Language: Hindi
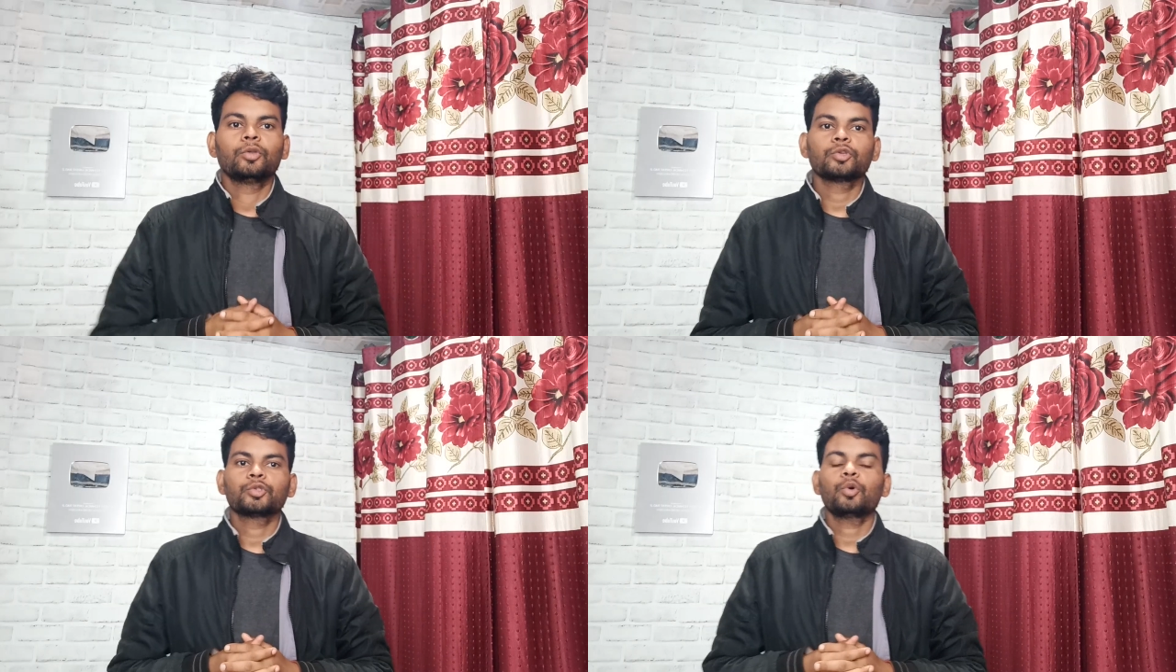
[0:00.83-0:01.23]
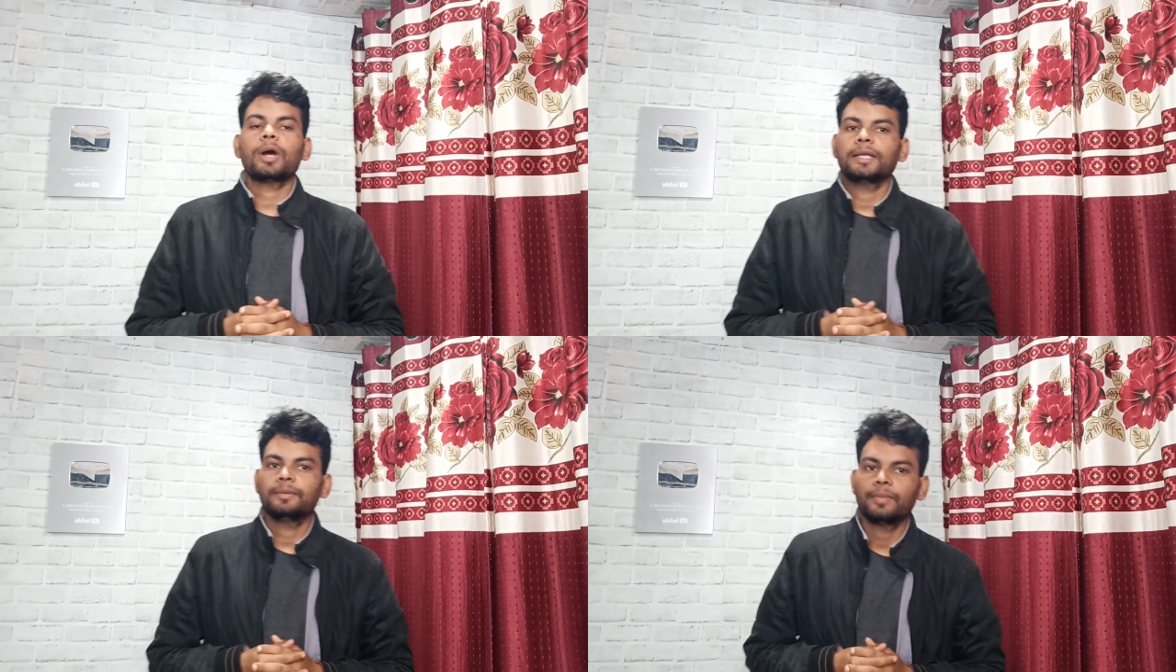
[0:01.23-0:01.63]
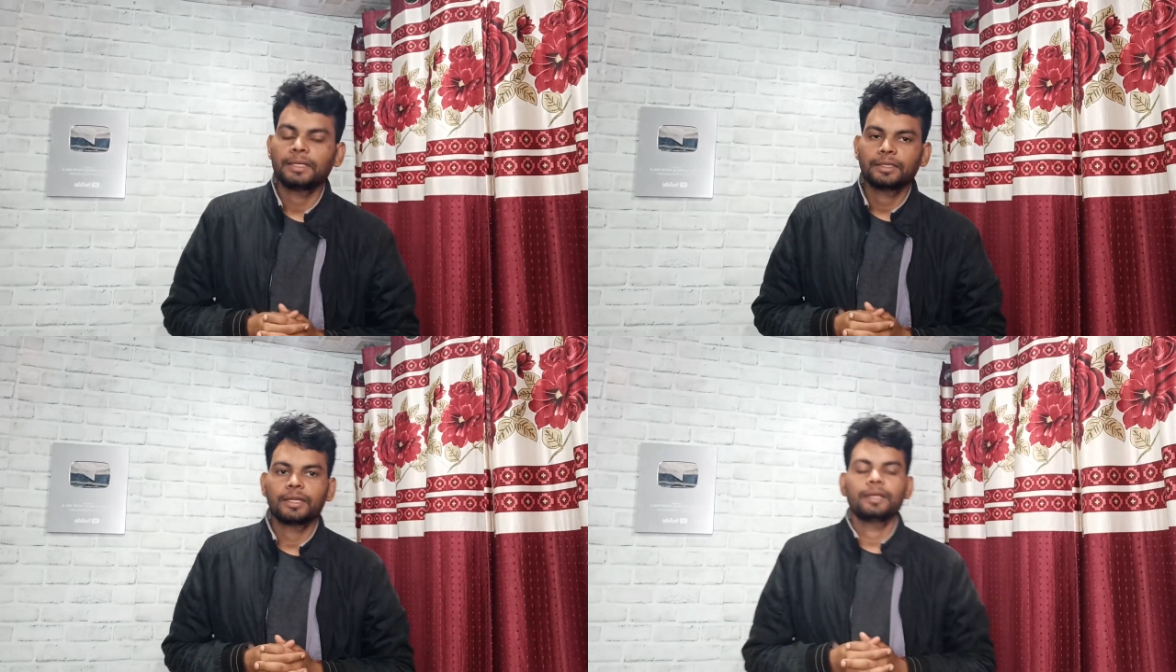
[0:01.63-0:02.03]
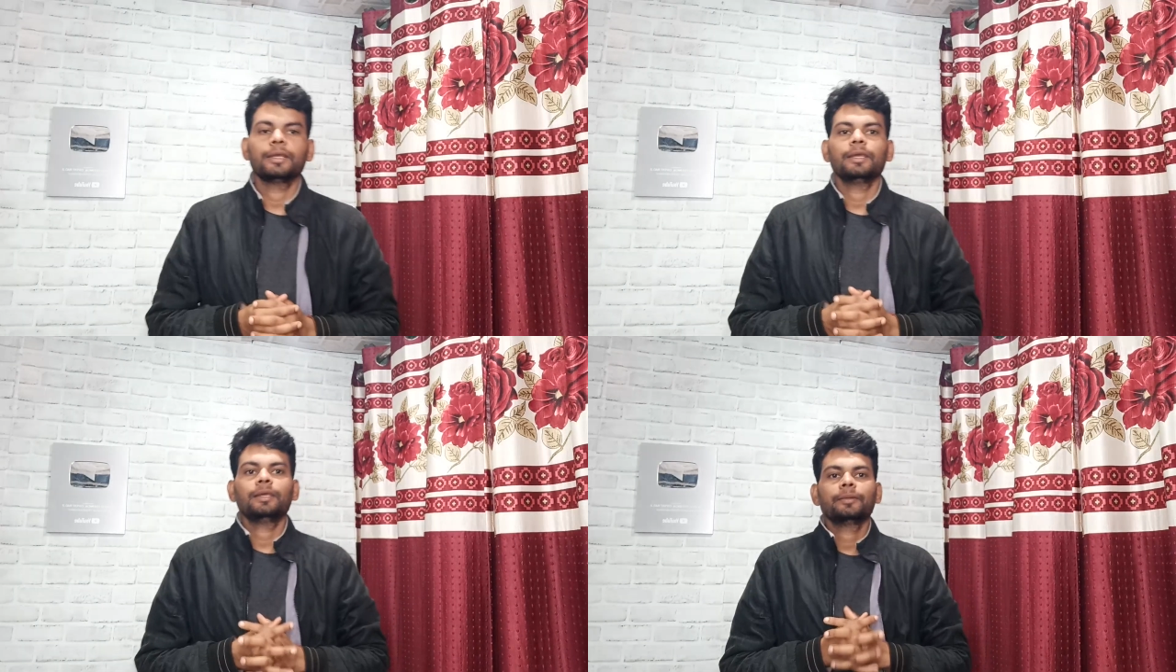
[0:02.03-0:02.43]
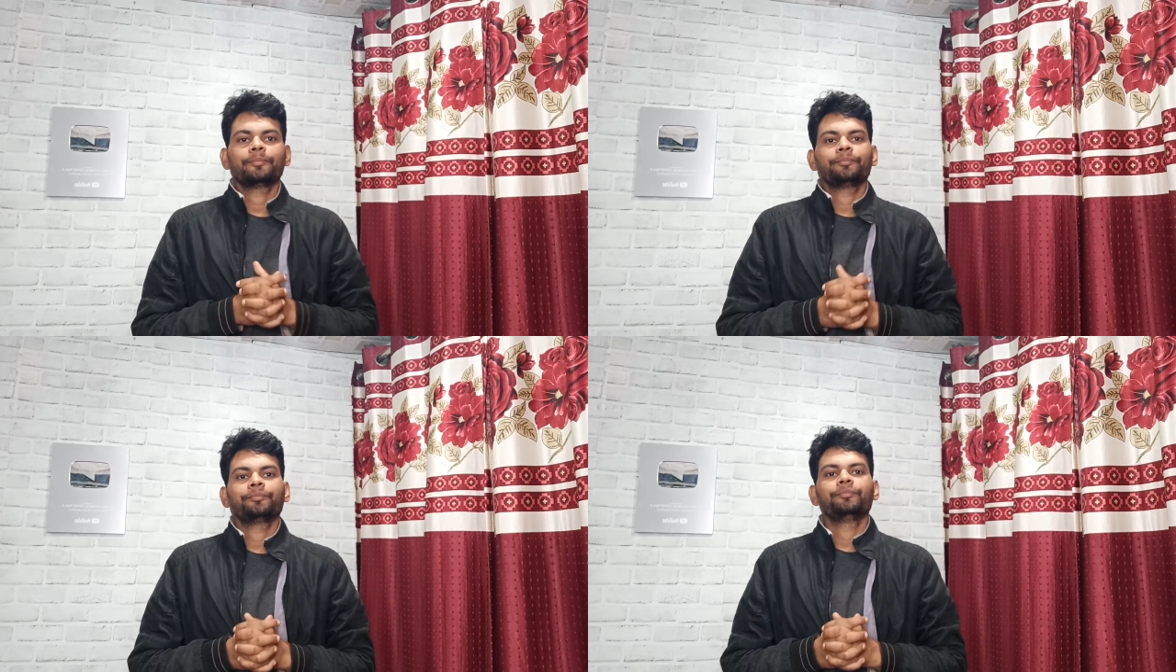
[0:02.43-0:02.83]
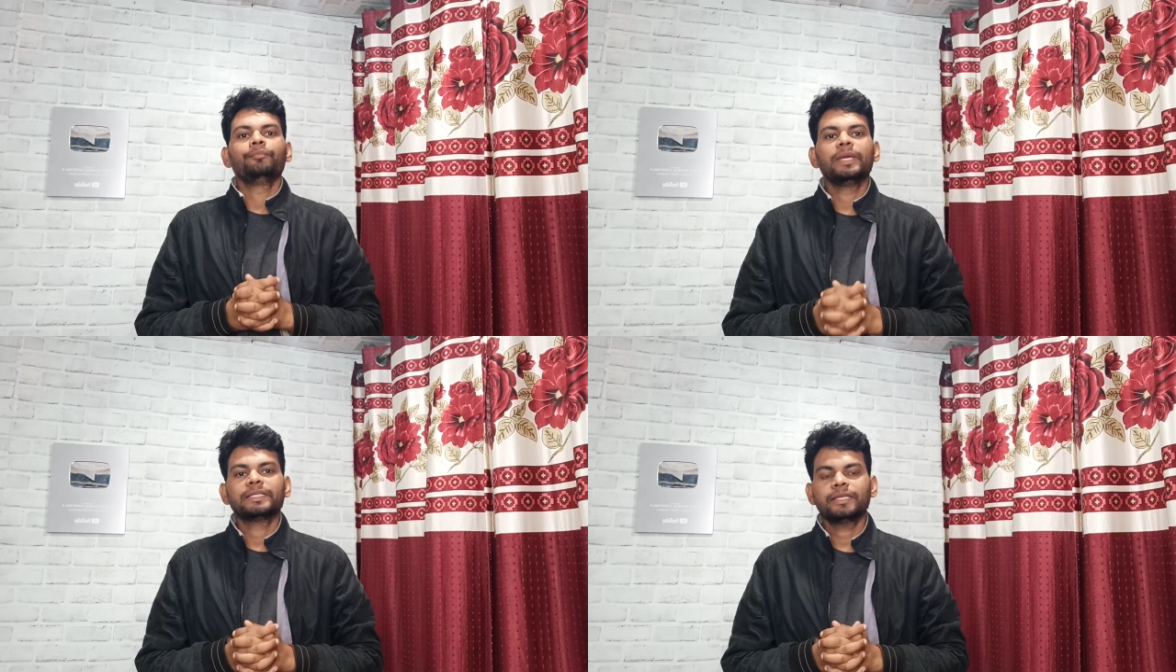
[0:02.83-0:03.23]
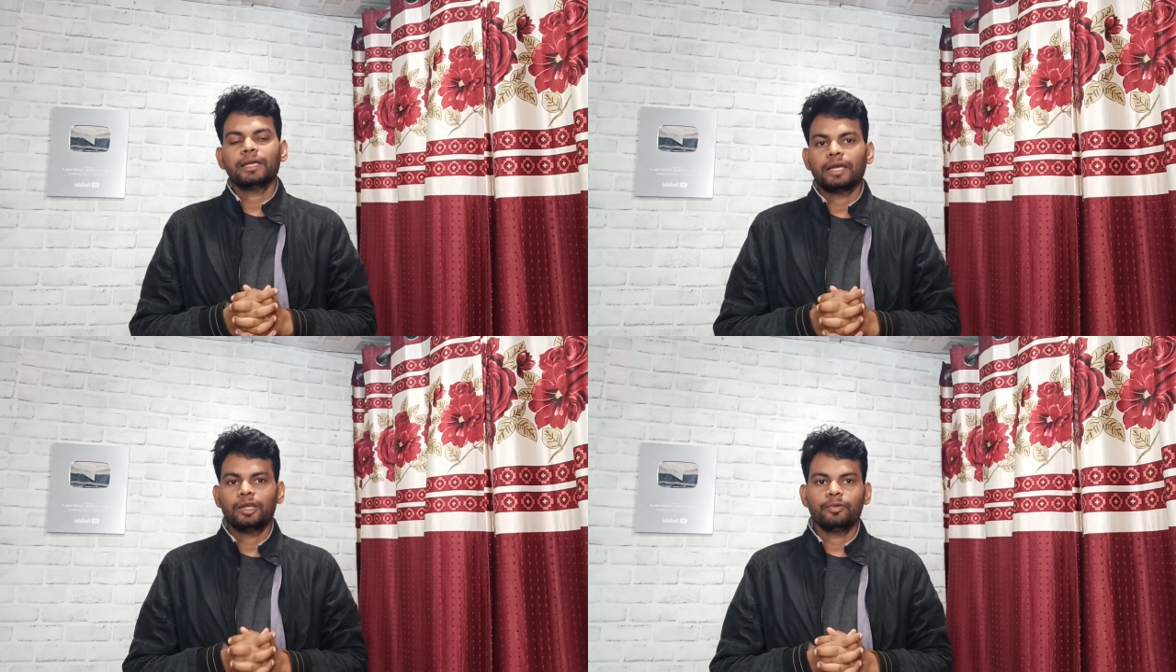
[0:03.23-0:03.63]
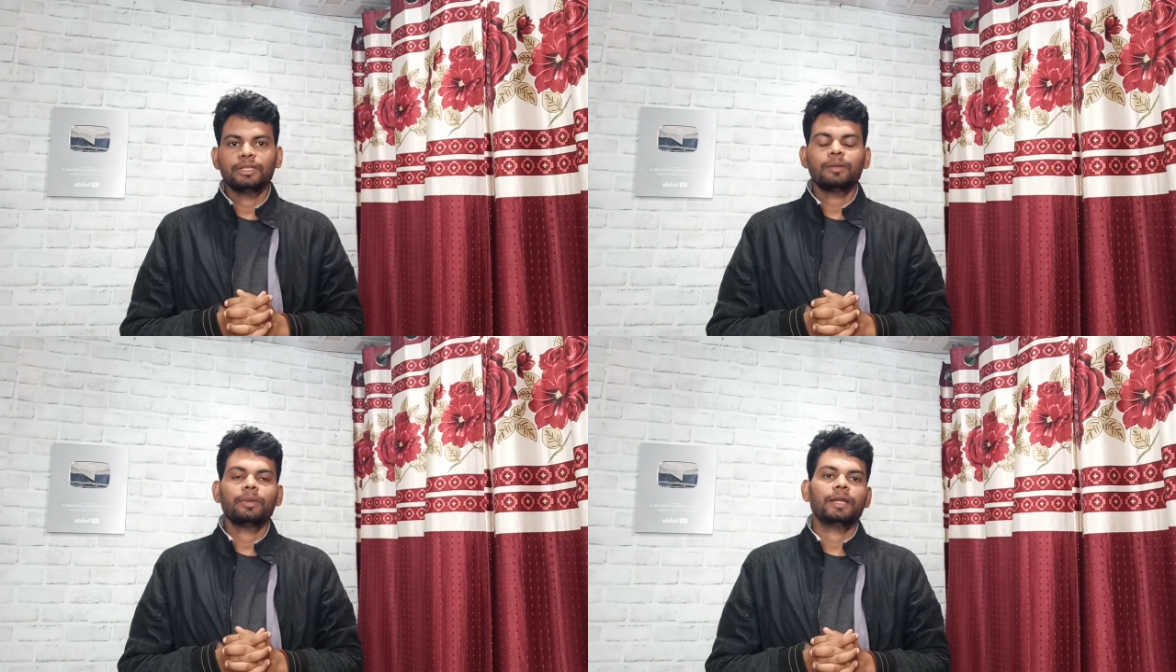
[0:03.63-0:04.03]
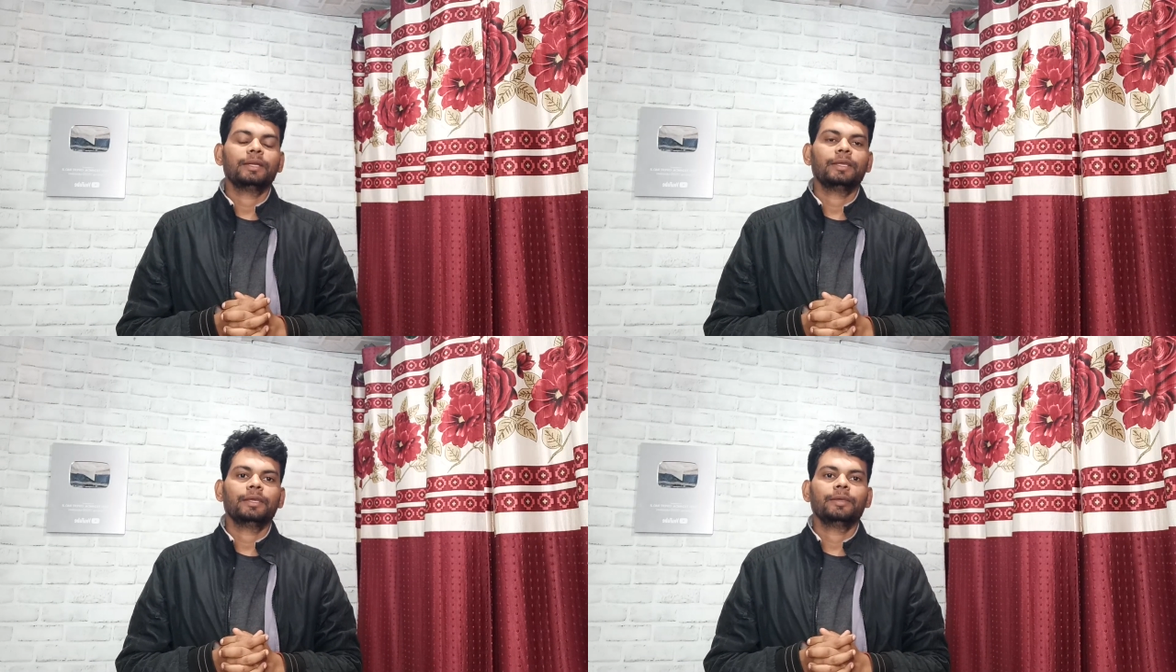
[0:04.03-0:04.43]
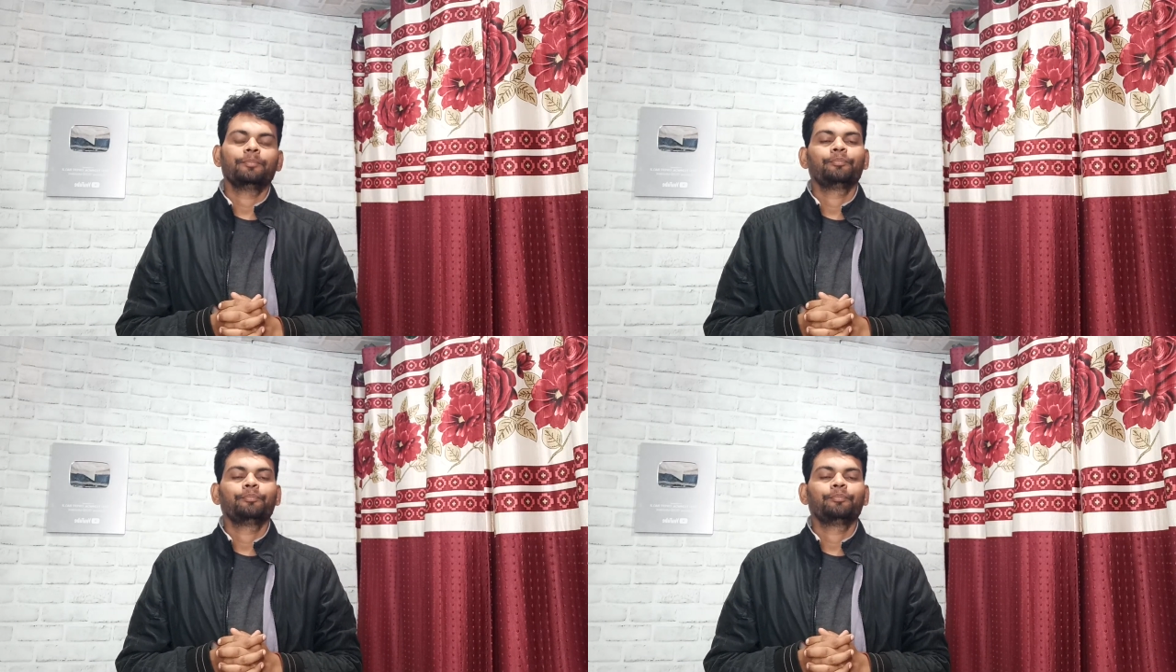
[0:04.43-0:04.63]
दोस्तों आज हम बात करेंगे बेसिक आयुर्वेदा ब्रांड के